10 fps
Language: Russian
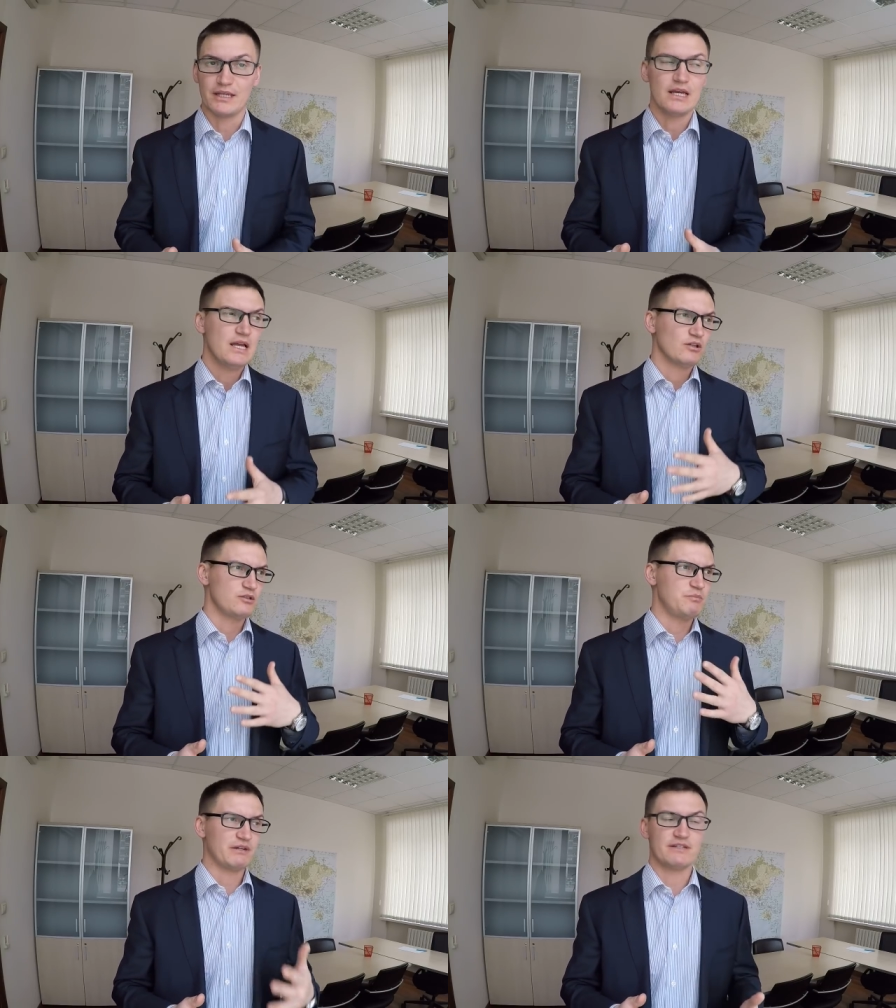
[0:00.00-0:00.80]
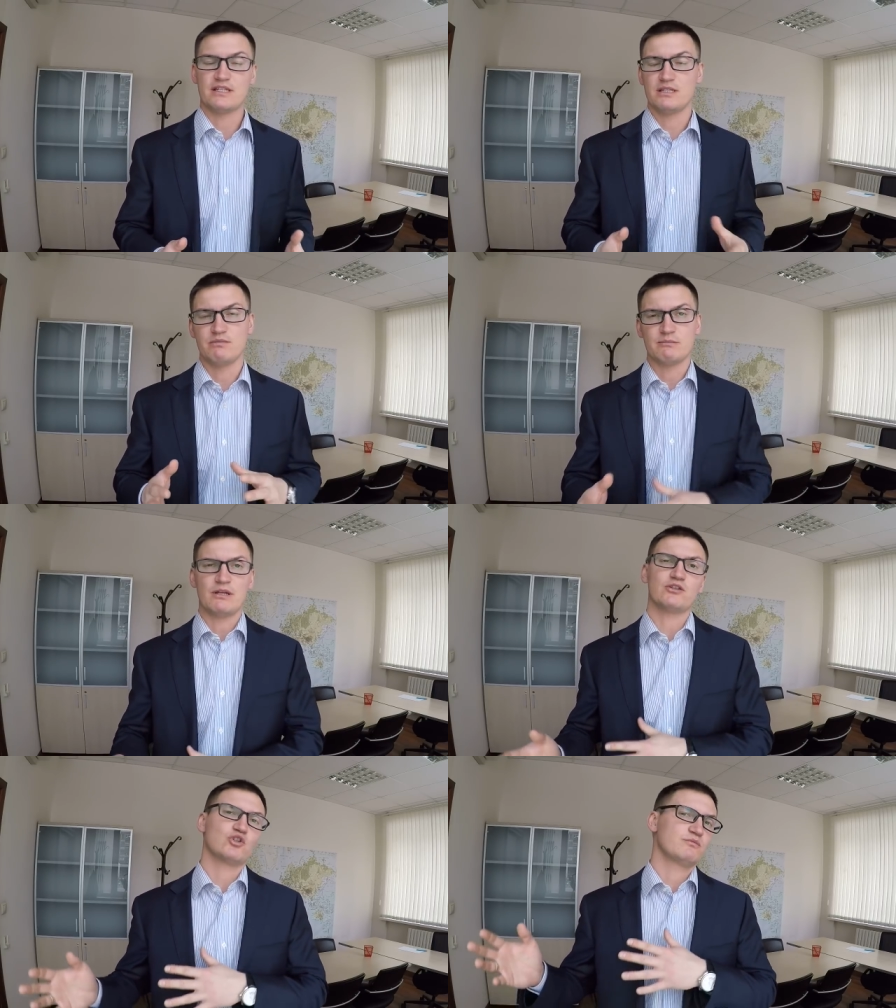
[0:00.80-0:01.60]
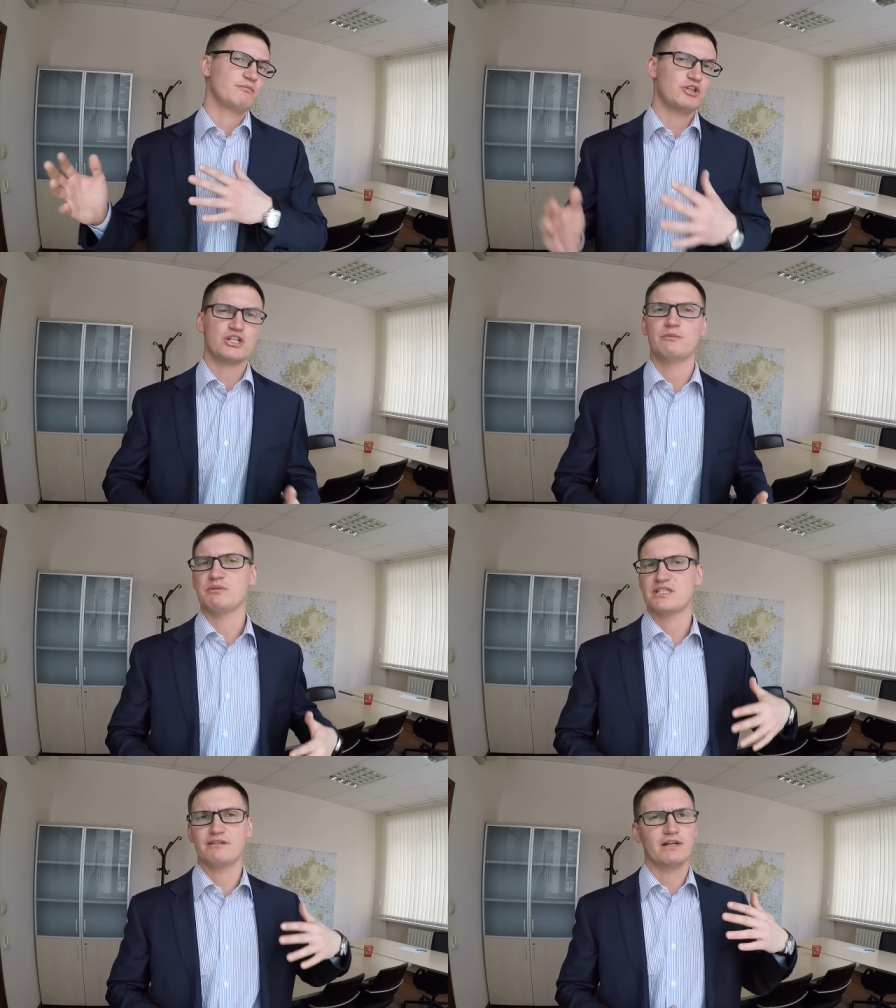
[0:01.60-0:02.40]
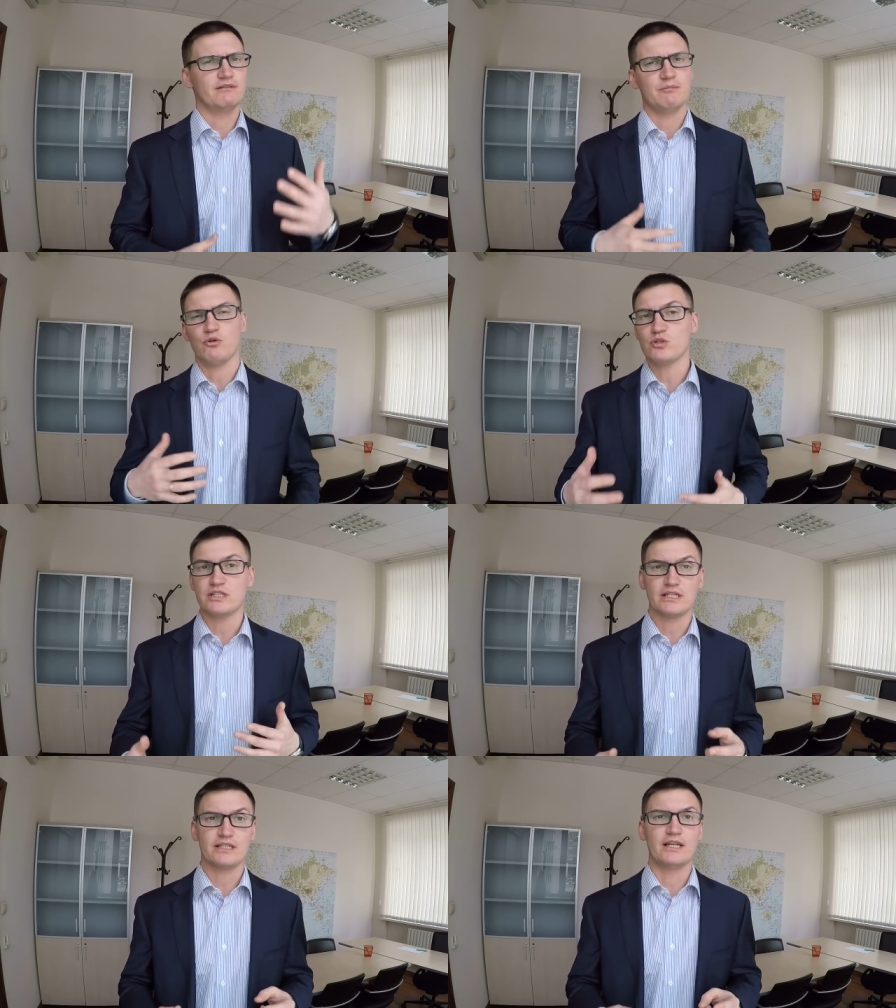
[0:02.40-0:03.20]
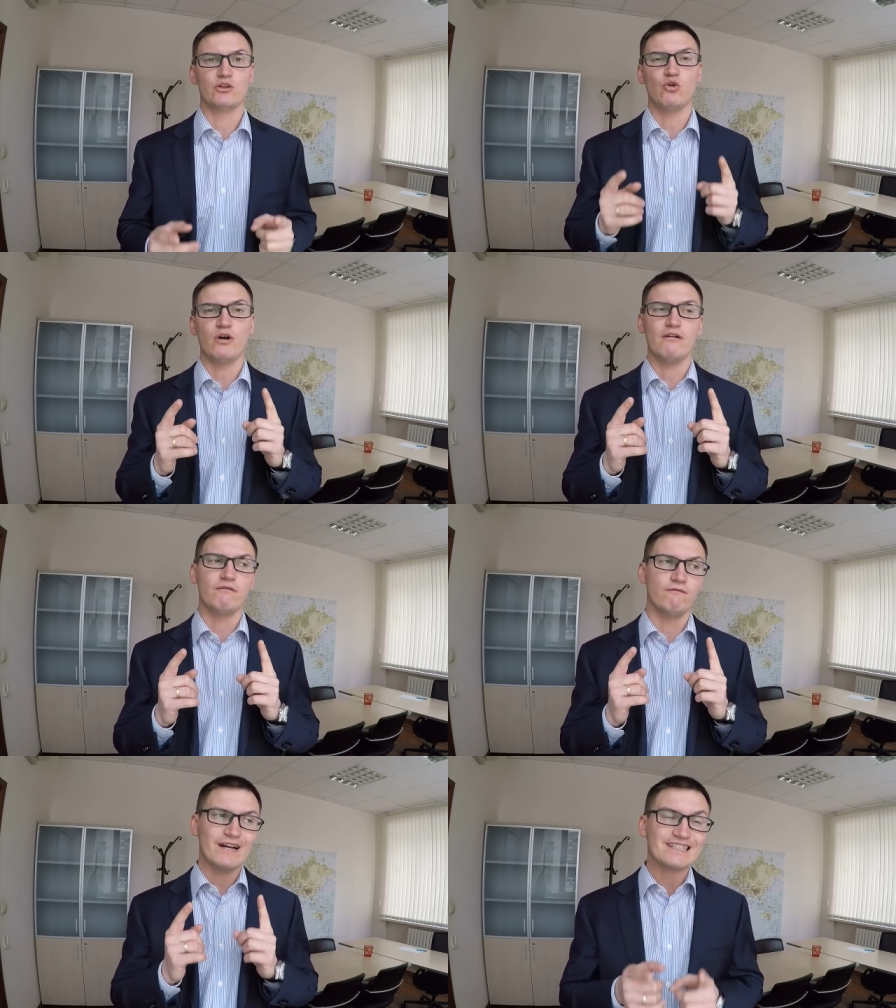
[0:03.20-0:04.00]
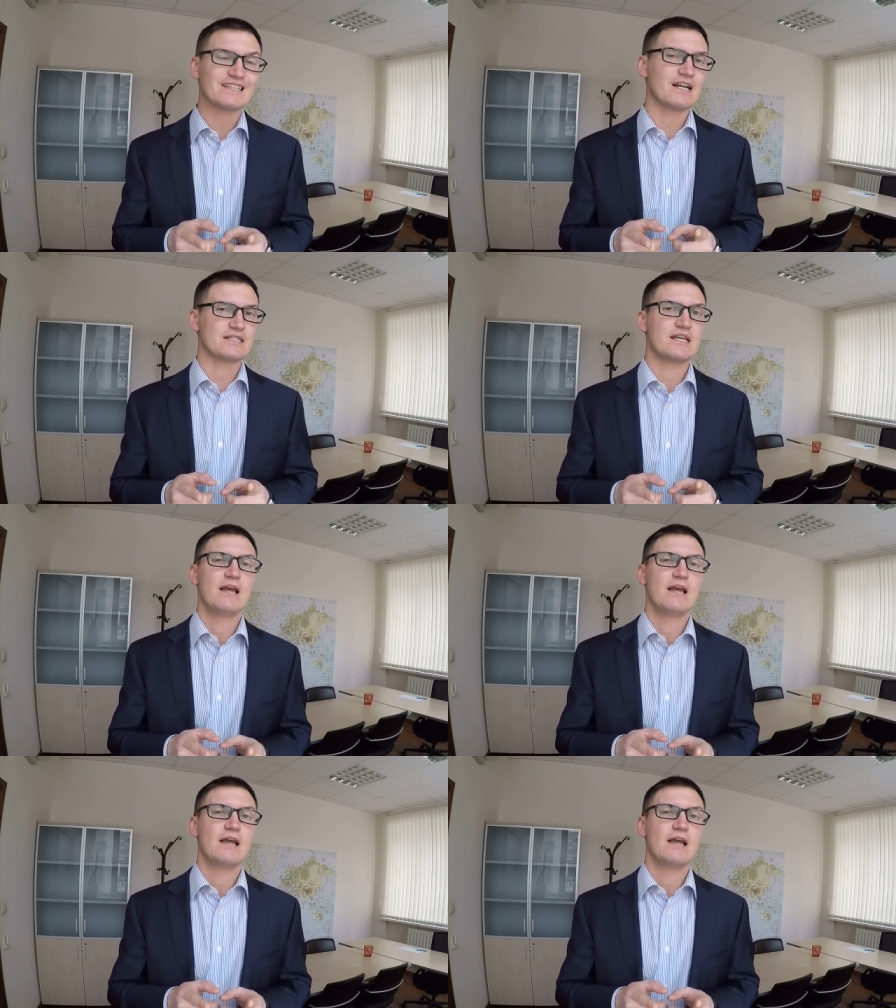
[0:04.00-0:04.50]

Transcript: То есть первое занятие бесплатно, чтобы вы пришли, позадавали вопросы и так далее. Но в этот раз